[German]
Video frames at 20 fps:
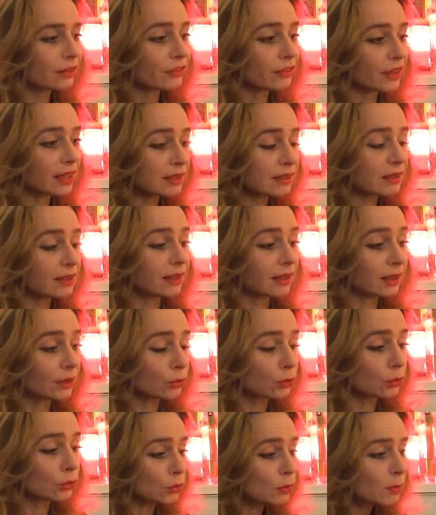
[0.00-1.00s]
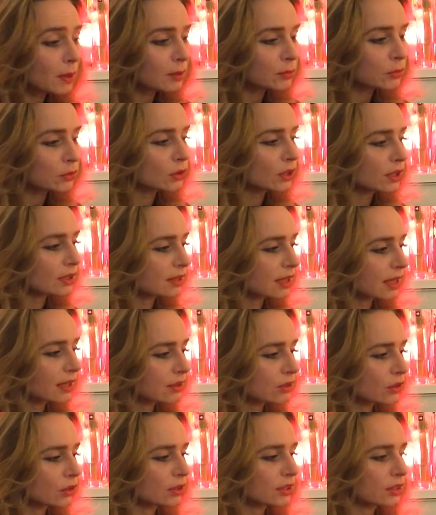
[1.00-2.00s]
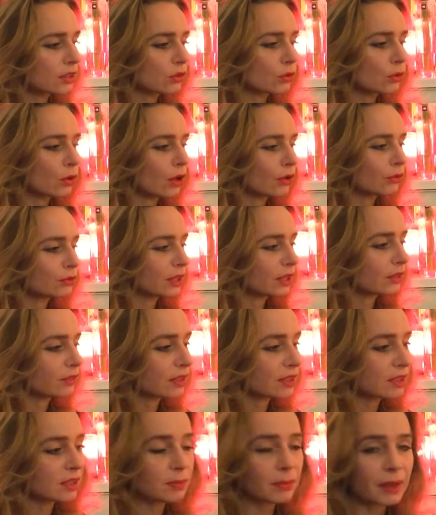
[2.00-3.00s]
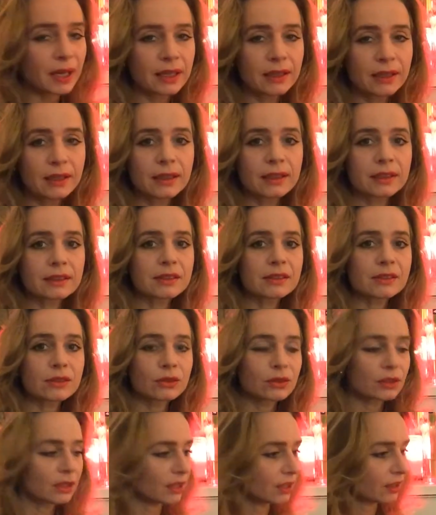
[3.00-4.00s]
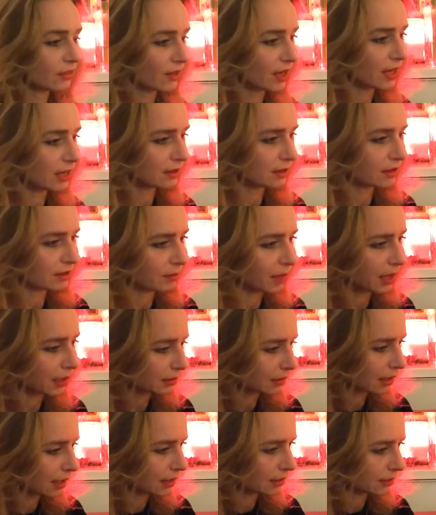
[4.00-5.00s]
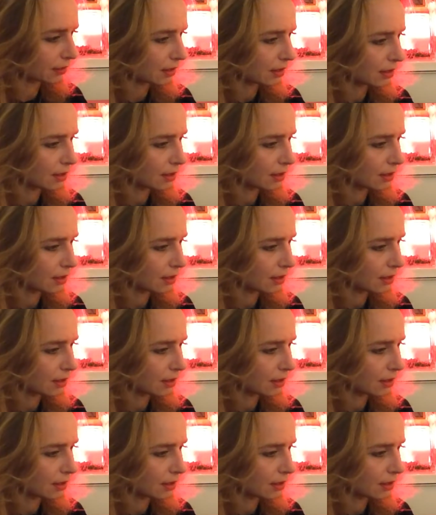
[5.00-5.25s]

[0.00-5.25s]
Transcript: festlich übermütig sein sollte, so oft etwas Peinliches und Gequältes machen kann.